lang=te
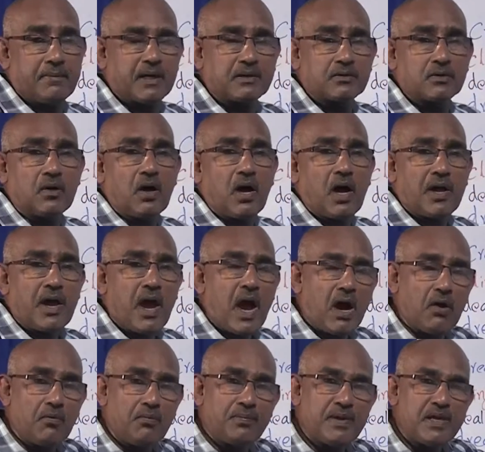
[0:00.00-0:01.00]
బట్
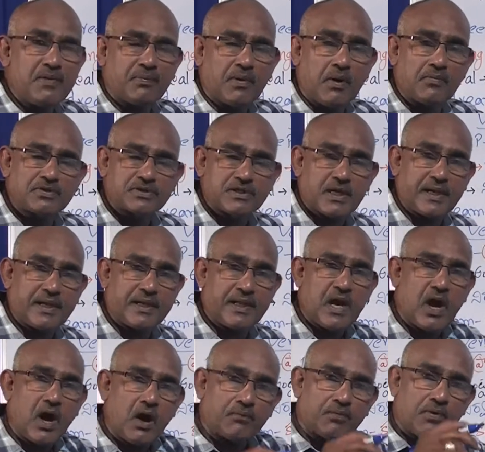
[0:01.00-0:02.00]
హ్యావ్ బీ ఫార్మ్స్ కానీ
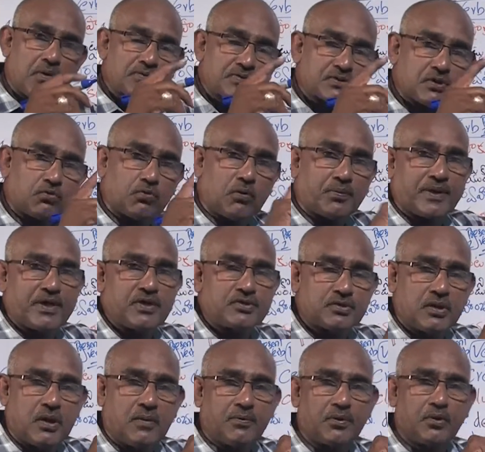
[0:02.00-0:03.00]
హాఫ్ ఫార్మ్స్ కానీ
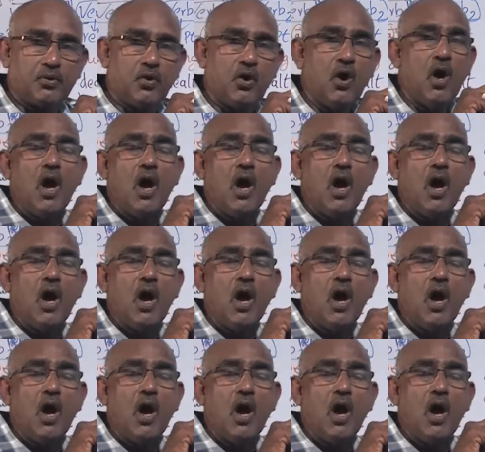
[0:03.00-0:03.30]
ఉపయోగించినప్పుడు